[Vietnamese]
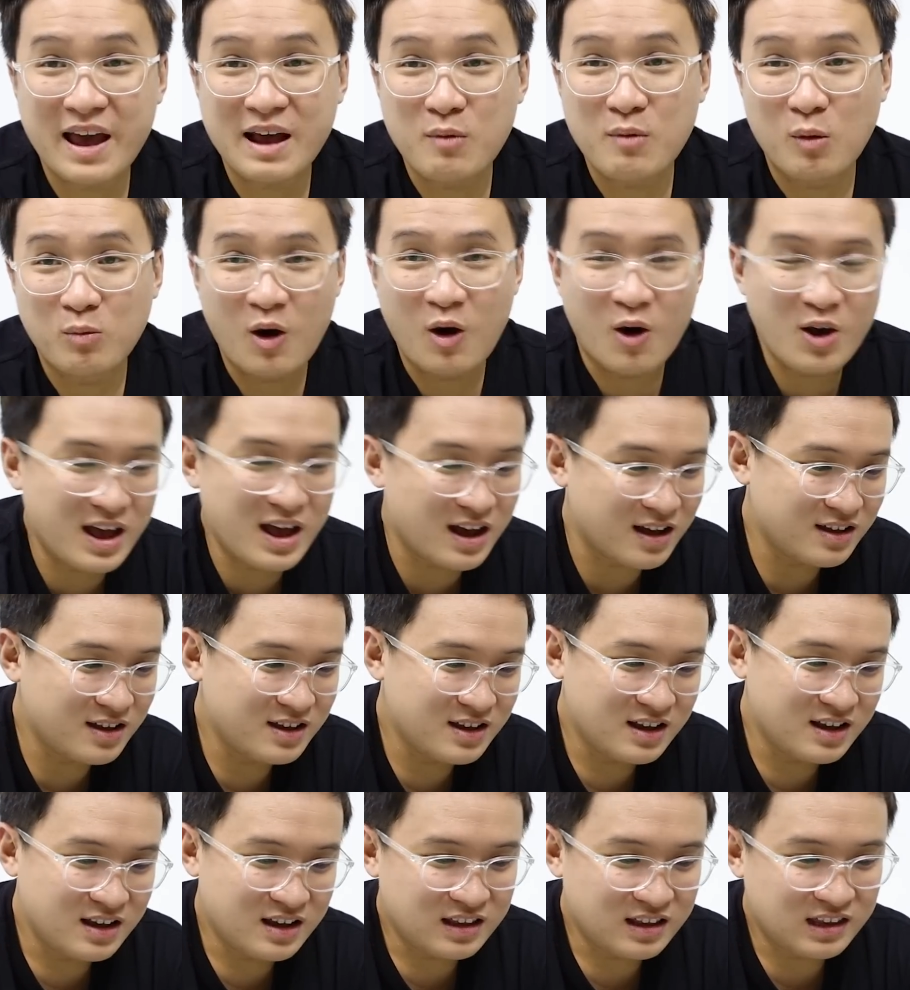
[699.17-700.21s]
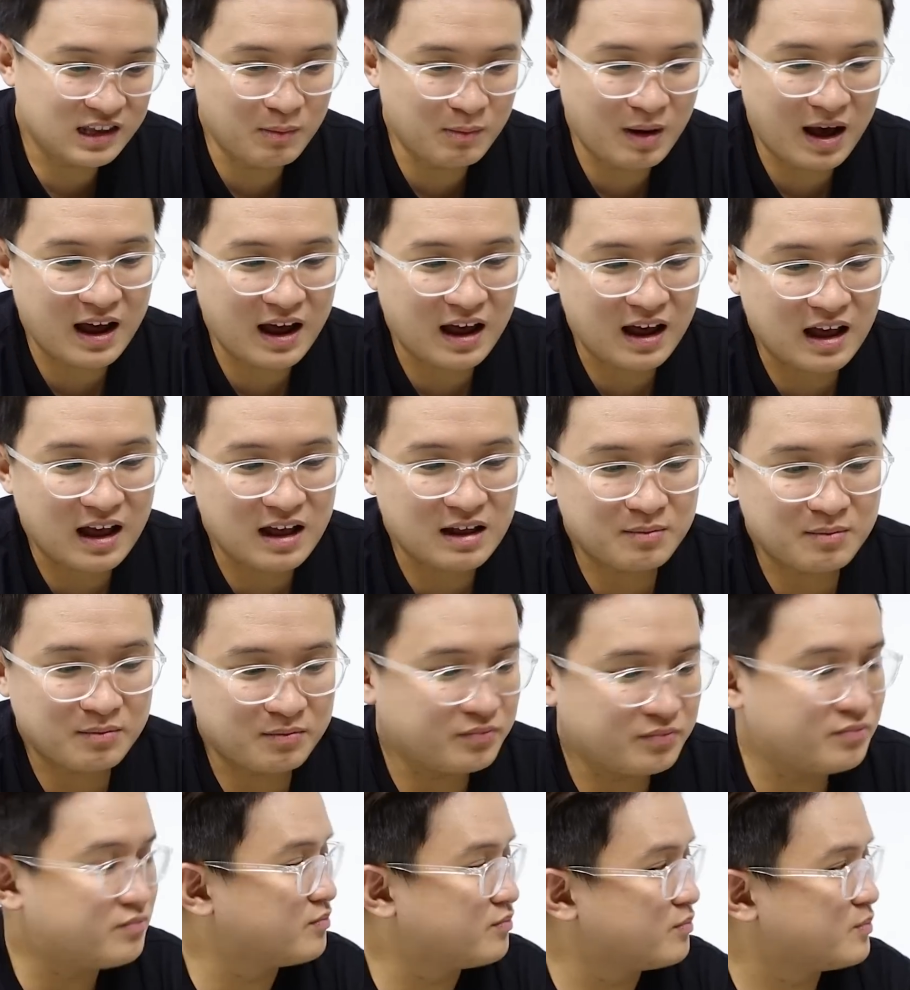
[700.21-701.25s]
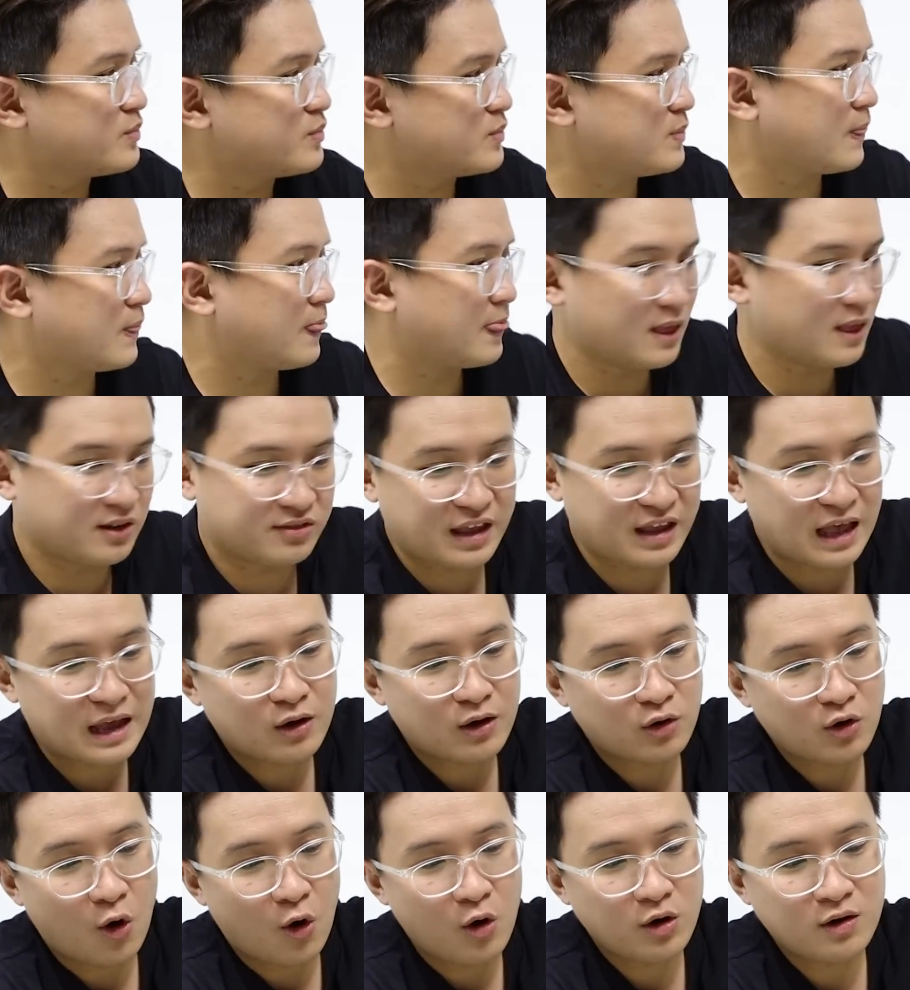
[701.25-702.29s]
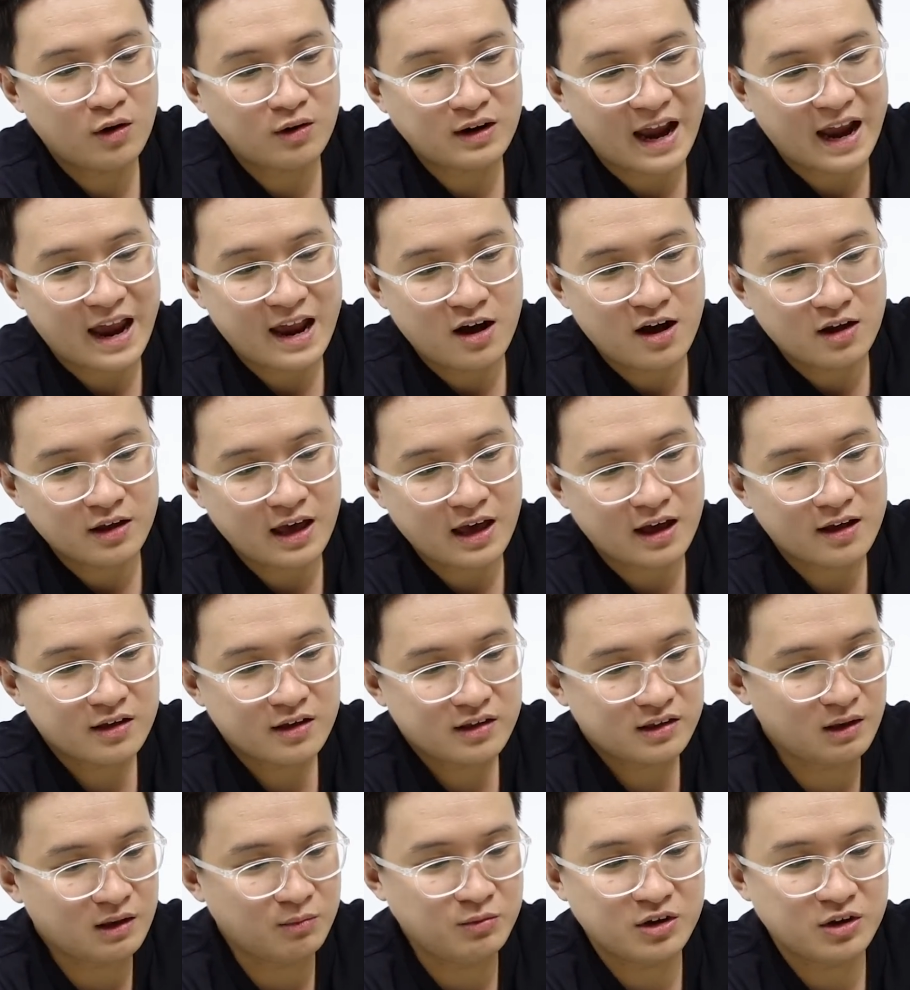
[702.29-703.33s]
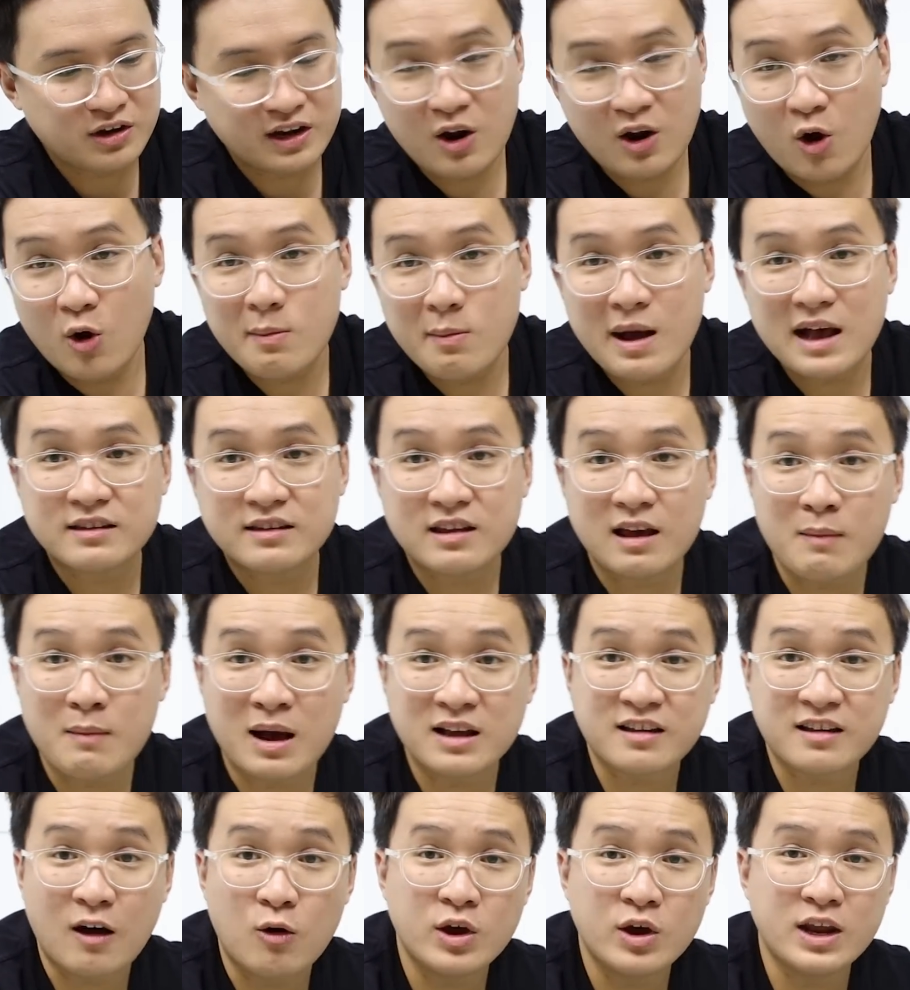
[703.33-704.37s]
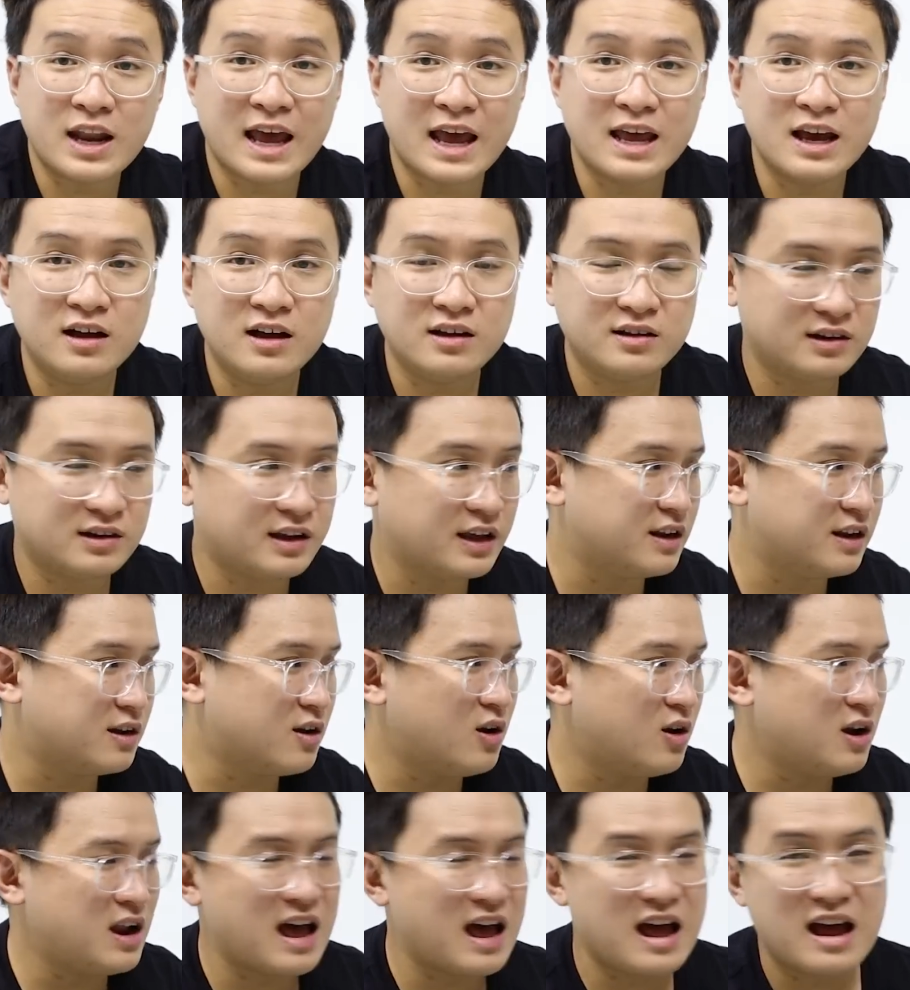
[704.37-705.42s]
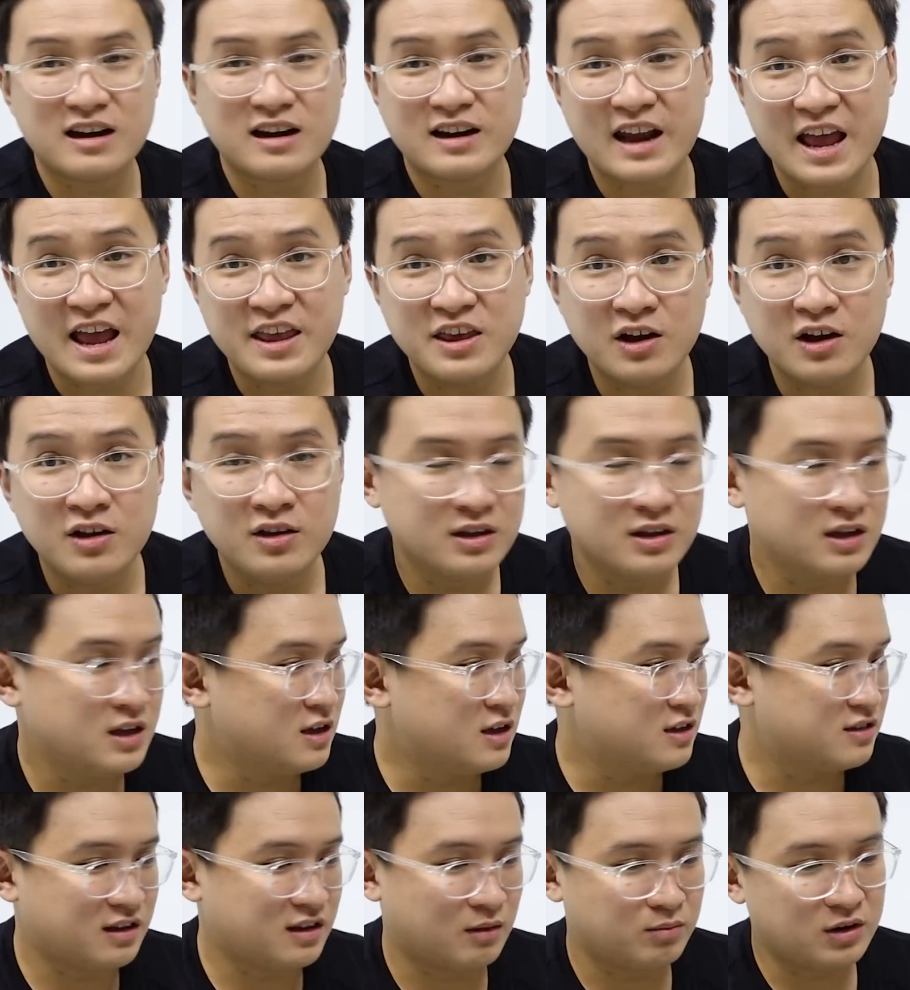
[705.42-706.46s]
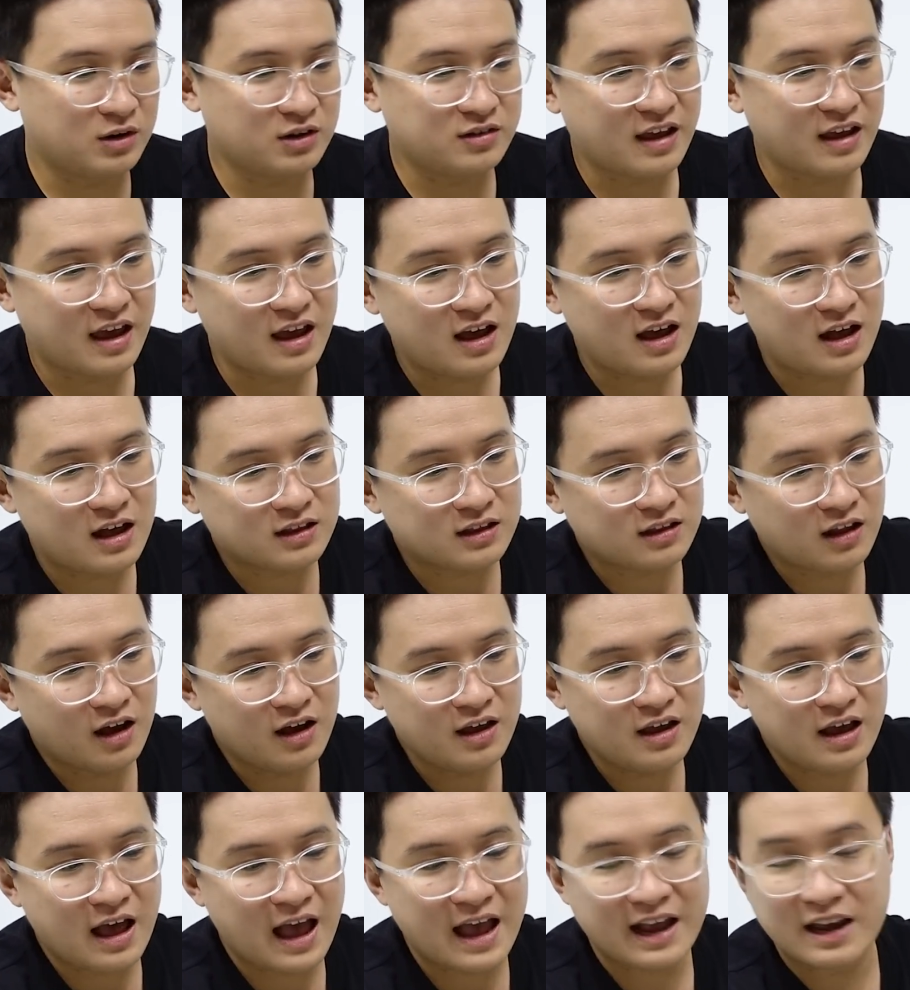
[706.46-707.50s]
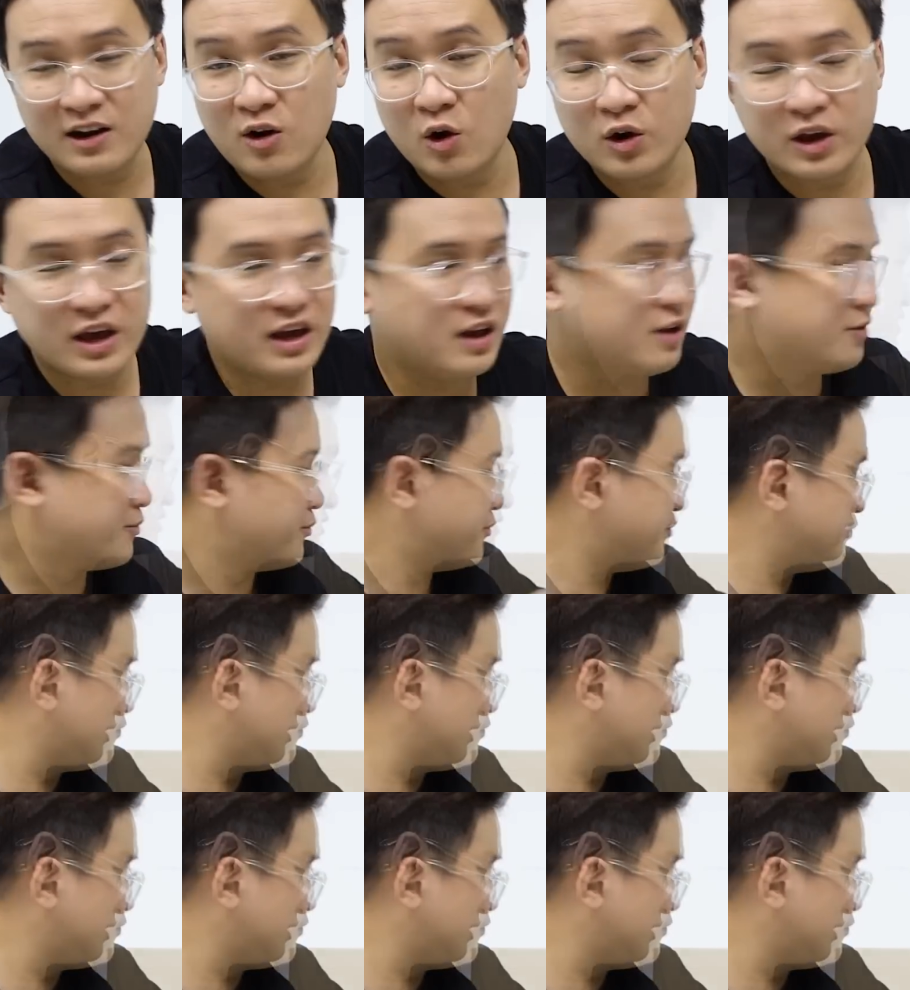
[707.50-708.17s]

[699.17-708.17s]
ngàn một đôi à nhưng mà sẽ có đôi nó rẻ hơn nha giống như cái đôi mà size 36 khi nãy á thì nó là rẻ nhất xong nó sẽ ờ, tới hai cái đôi kia